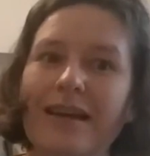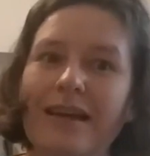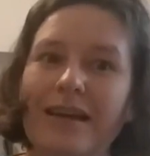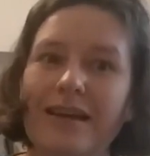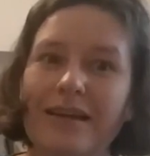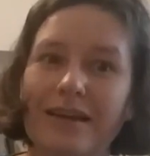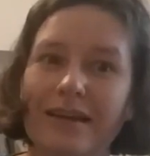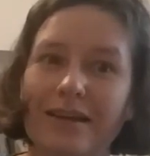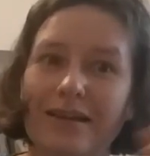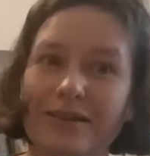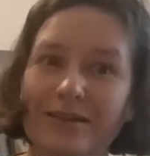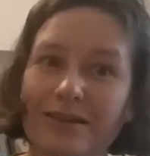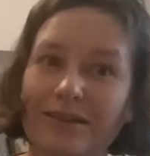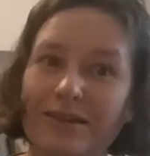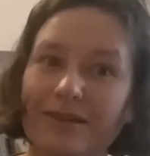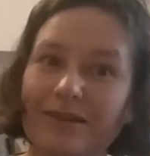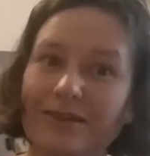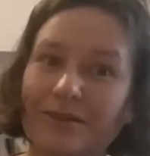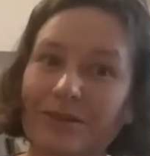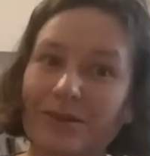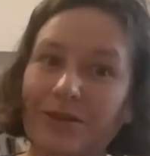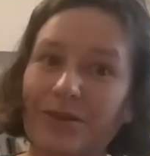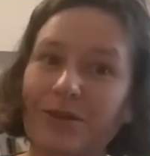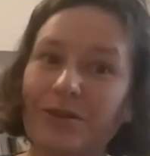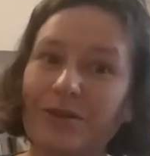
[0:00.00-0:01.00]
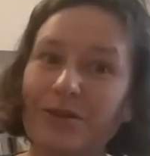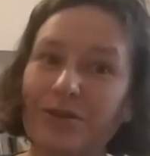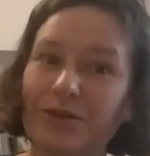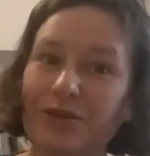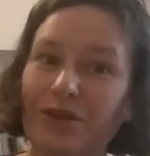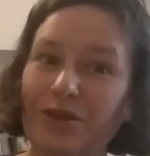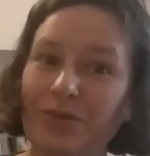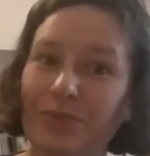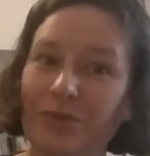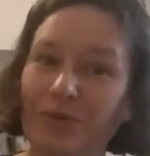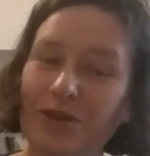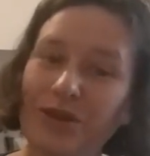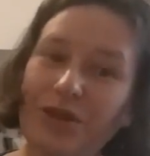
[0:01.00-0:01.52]
jak ty to
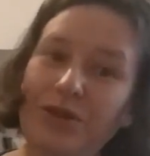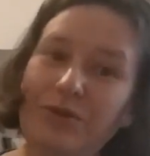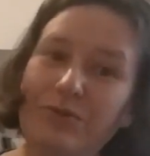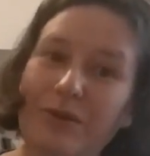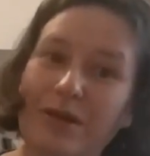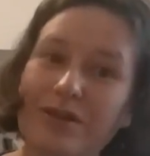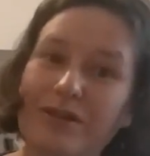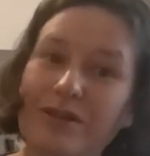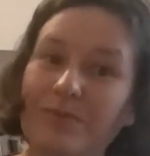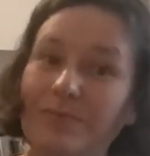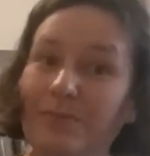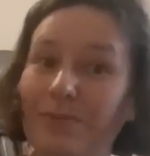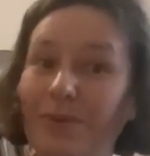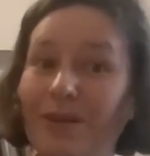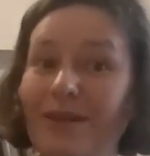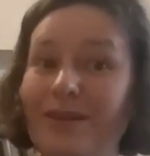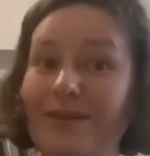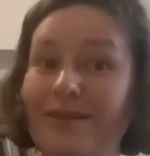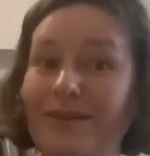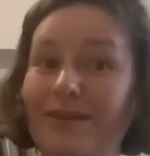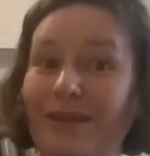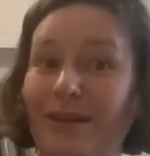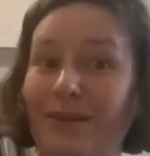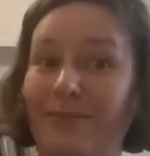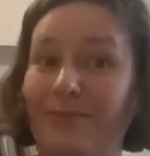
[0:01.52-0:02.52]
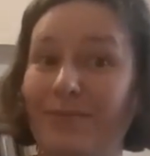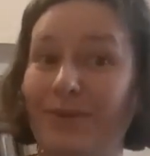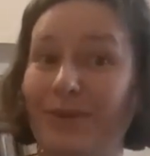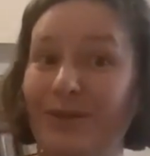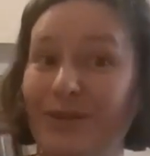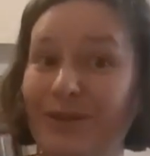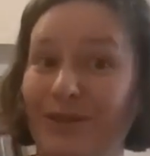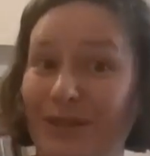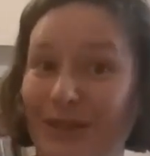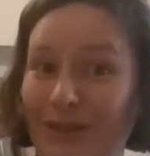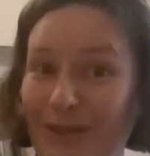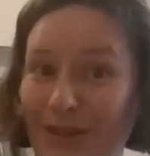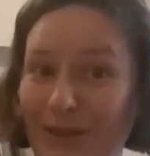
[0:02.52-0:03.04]
rozkminiłaś bez jakby
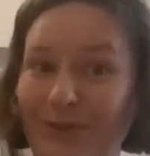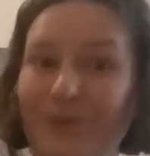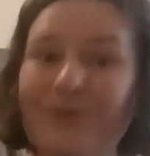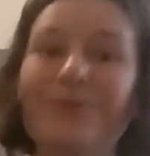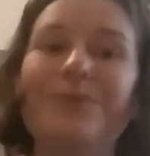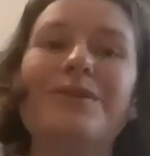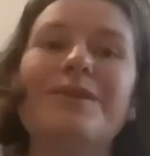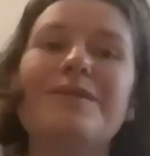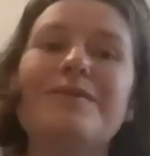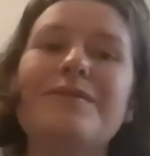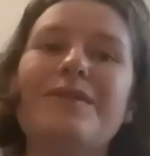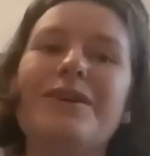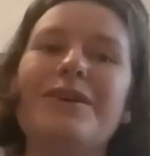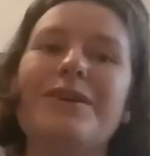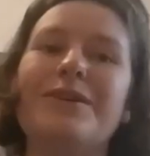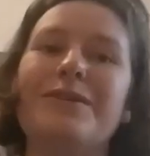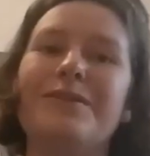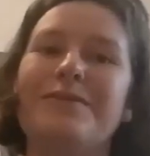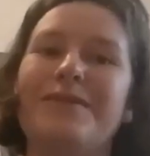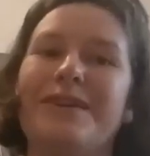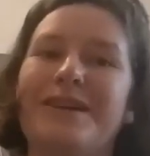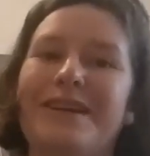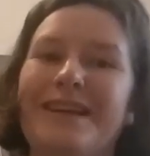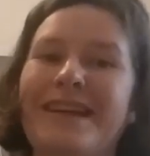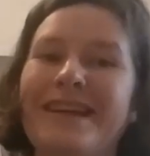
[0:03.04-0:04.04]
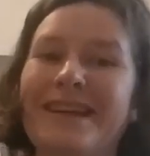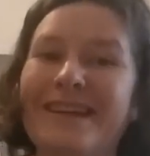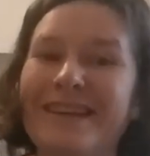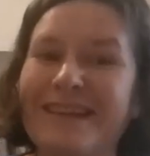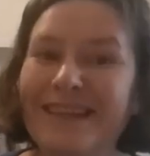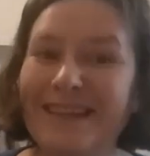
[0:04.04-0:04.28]
literatury fachowej,